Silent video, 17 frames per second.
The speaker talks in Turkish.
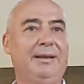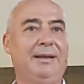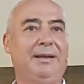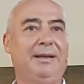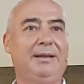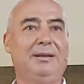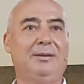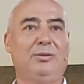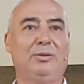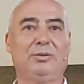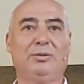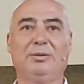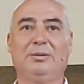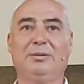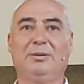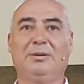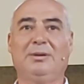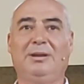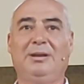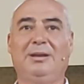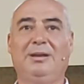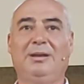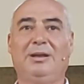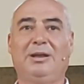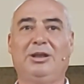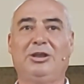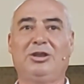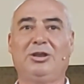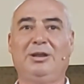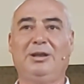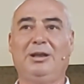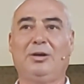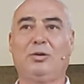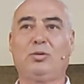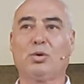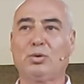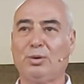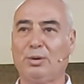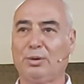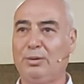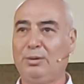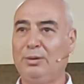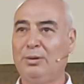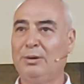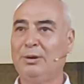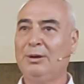Yani onun e, aracılığıyla kurtulduk.